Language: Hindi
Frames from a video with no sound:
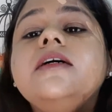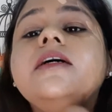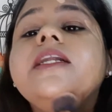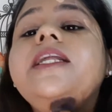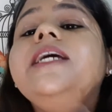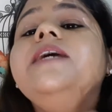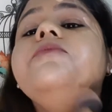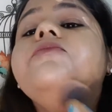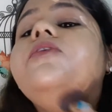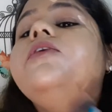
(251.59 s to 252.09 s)

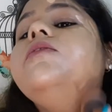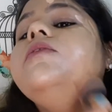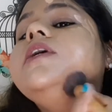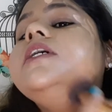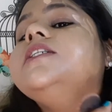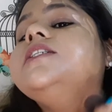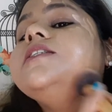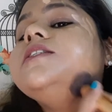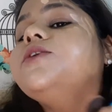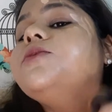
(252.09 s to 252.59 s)
क्रीम
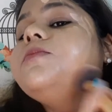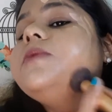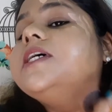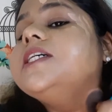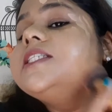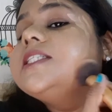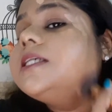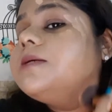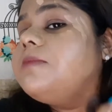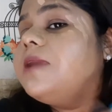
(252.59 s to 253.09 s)
फाउंडेशन को
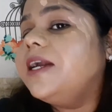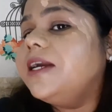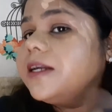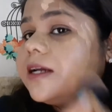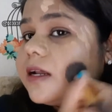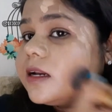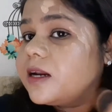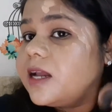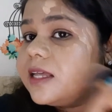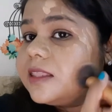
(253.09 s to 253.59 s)
ब्रश से
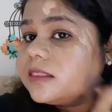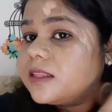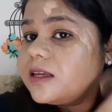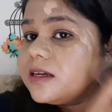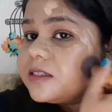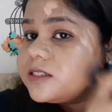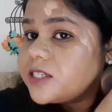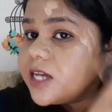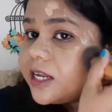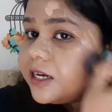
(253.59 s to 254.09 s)
ब्लेंड करना इतना
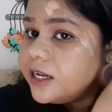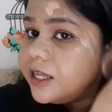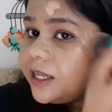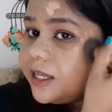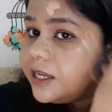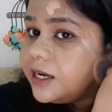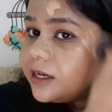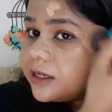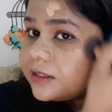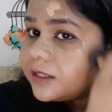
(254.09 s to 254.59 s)
अच्छा
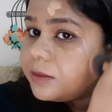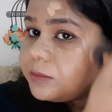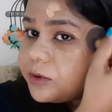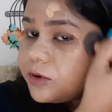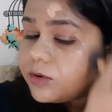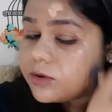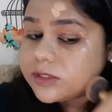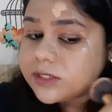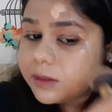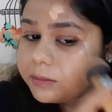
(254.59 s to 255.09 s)
नहीं लगता
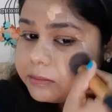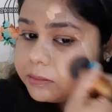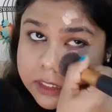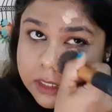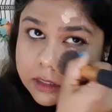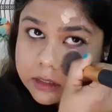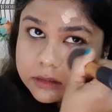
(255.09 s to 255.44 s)
बिकॉज आप